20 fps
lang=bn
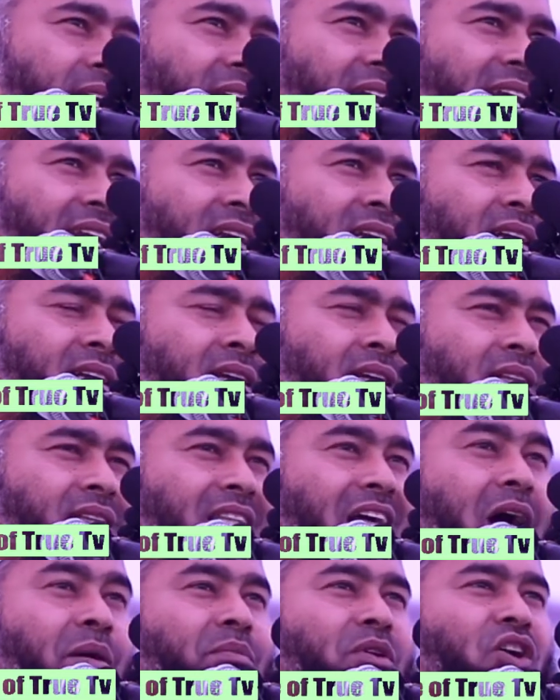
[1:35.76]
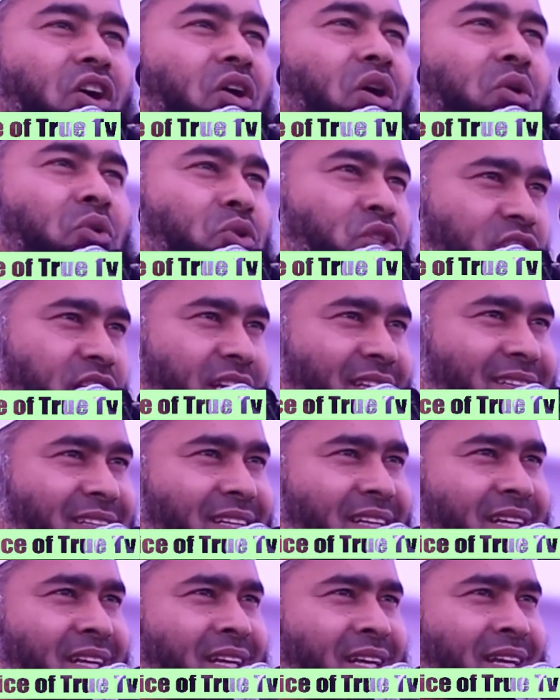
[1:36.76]
এটাই দাবি হওয়া উচিত
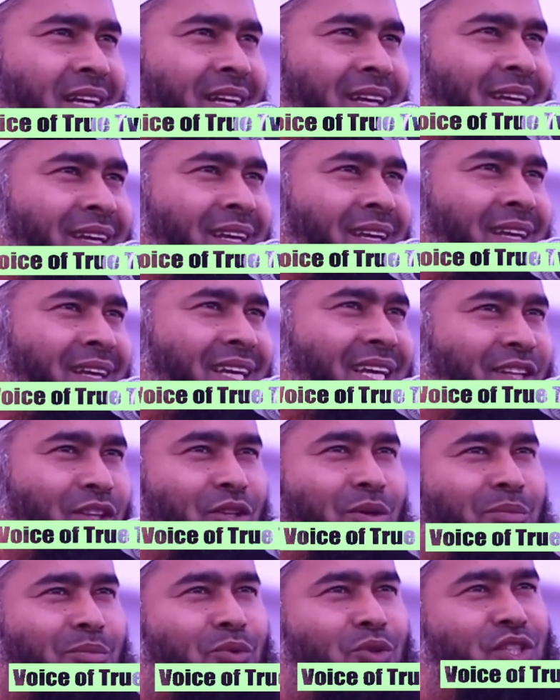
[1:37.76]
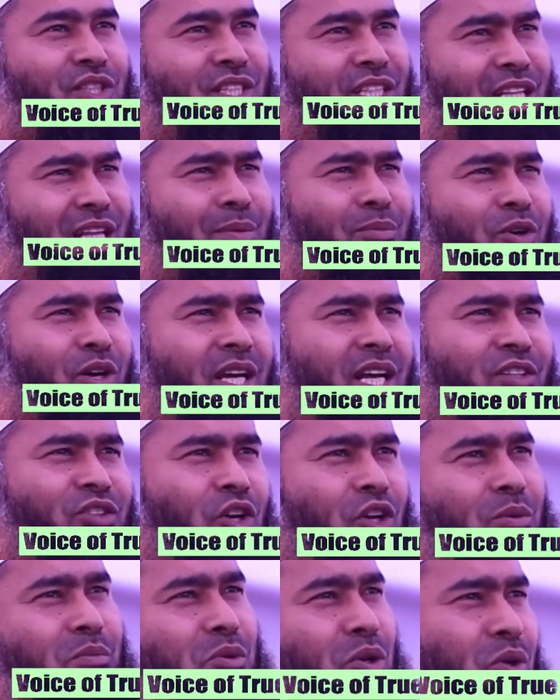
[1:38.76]
কিন্তু মুসলিম হয়ে
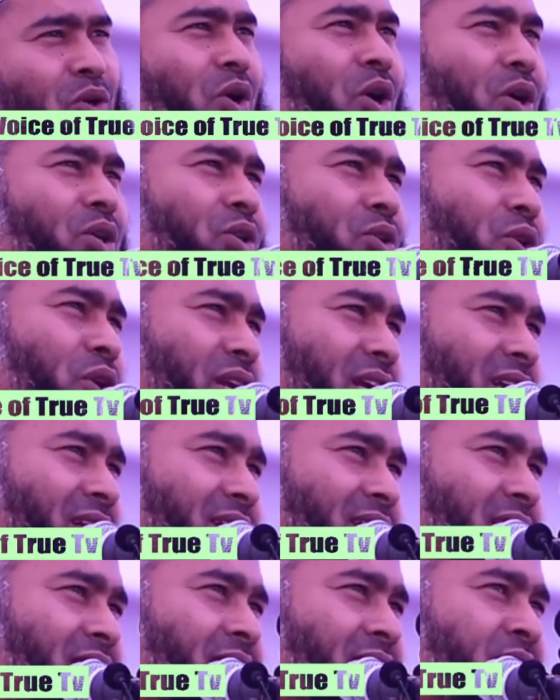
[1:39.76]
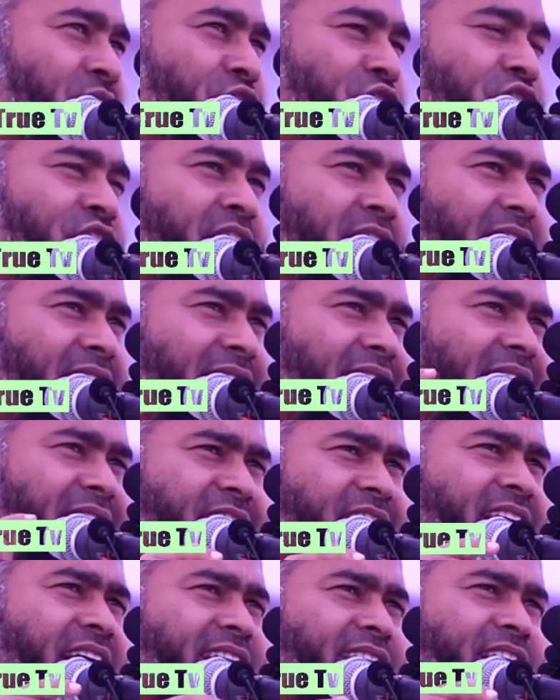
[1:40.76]
জন্মগ্রহণ করে
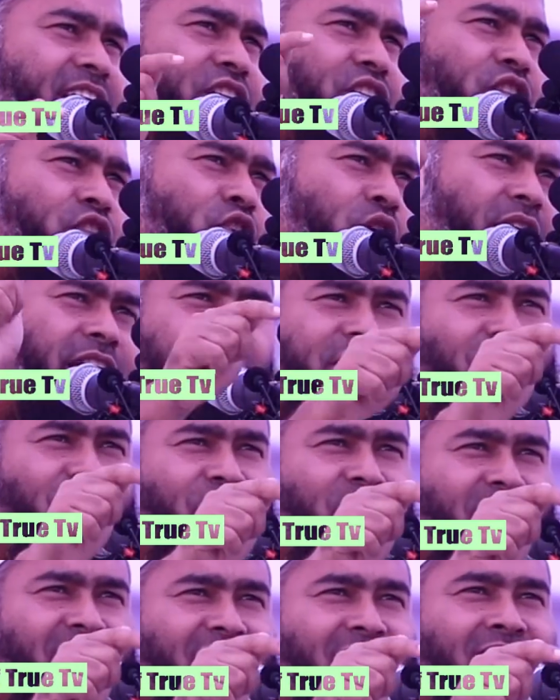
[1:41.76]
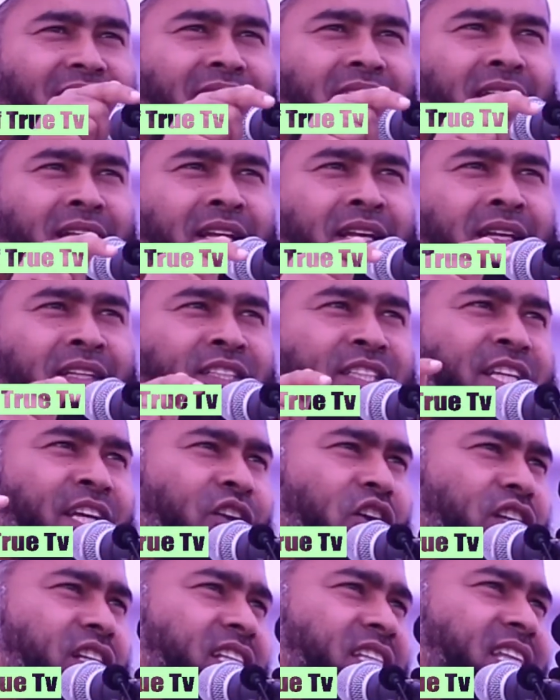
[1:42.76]
শিরিকের সাথে জড়িত হয়ে
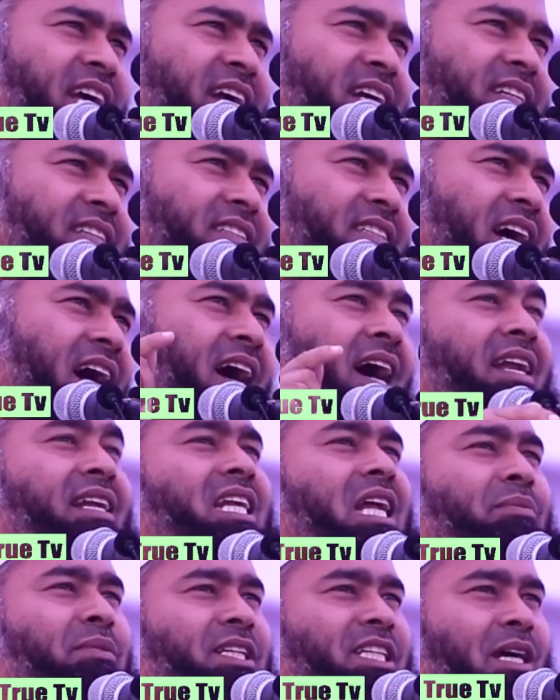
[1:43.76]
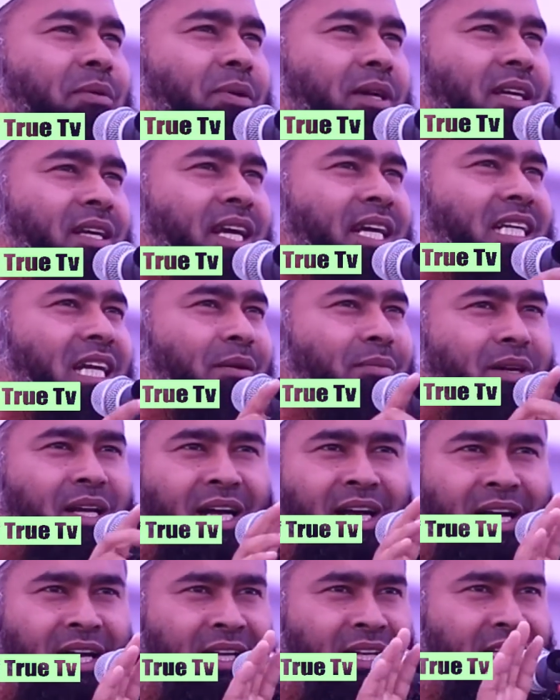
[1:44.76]
চিরস্থায়ী জাহান নামে যাবে এটা
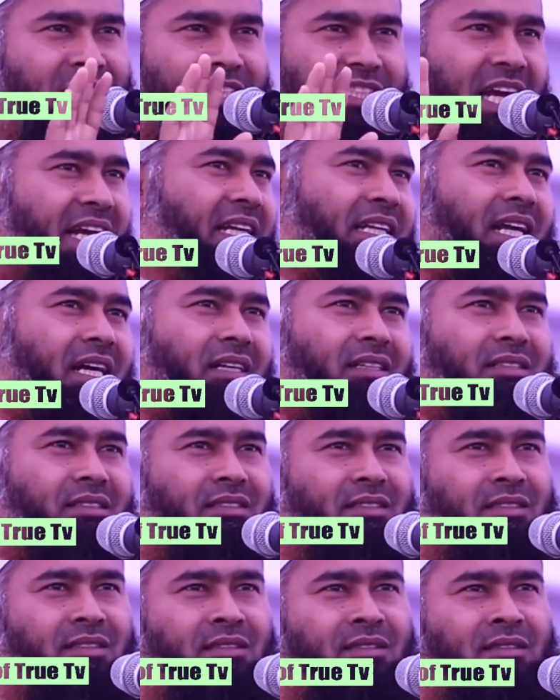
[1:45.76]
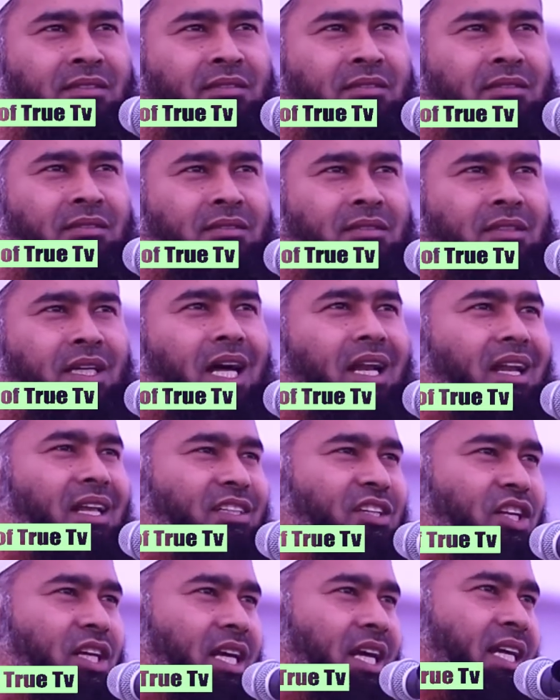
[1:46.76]
আমরা চাই না আল্লাহ
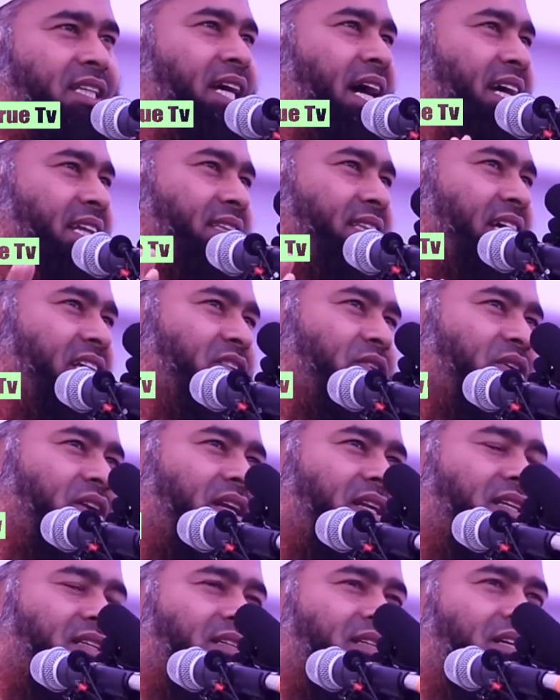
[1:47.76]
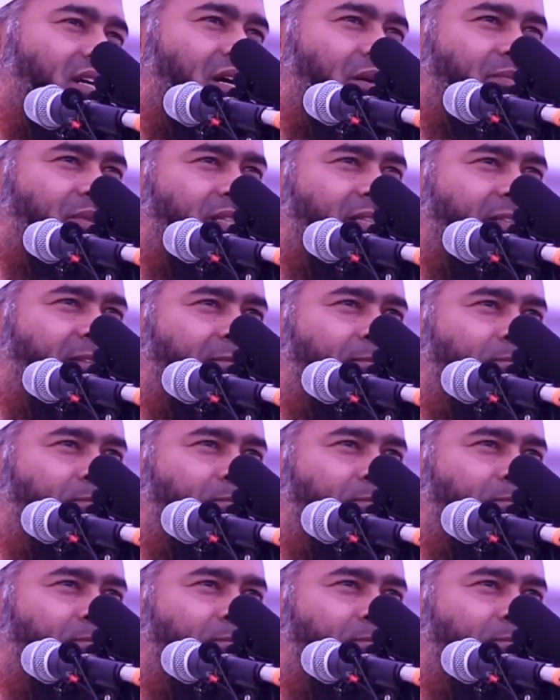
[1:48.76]
যেন হেদায়ত দান করেন আমিন